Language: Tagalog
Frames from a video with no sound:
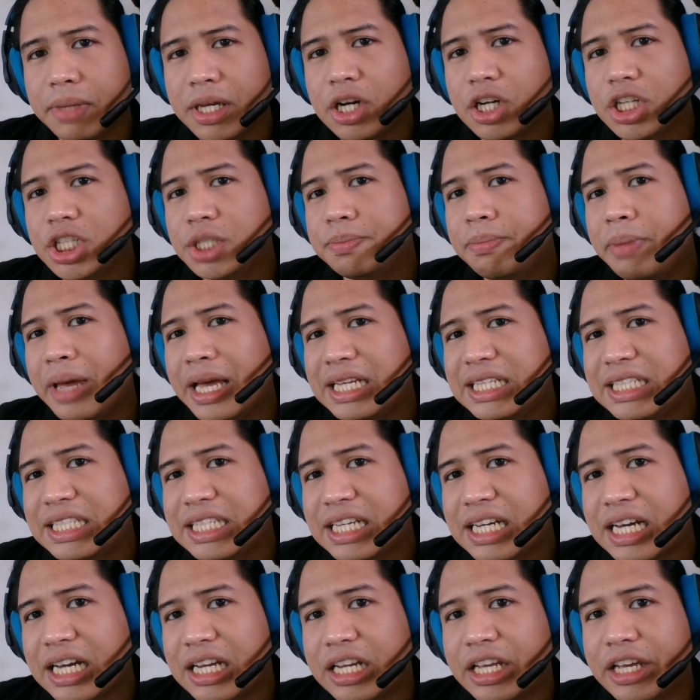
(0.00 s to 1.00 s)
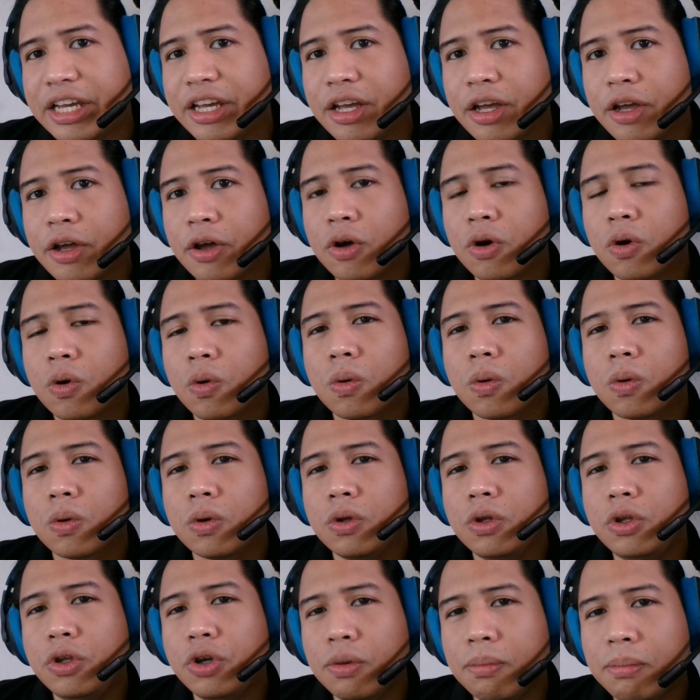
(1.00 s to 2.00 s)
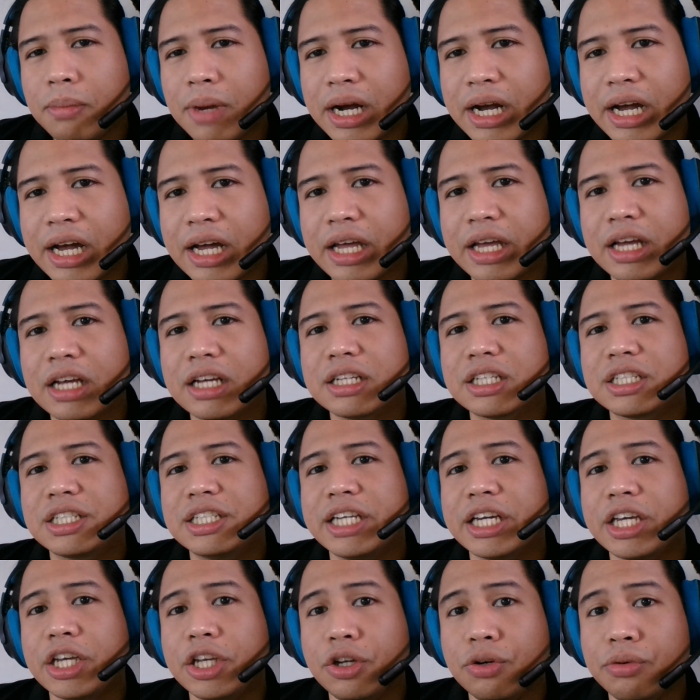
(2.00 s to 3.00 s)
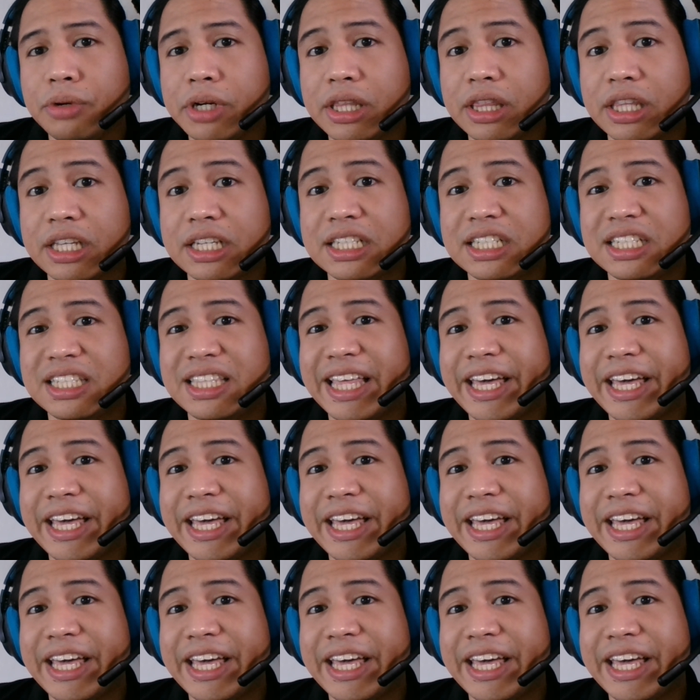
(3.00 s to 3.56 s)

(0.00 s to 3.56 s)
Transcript: Because basically, yung mga securities,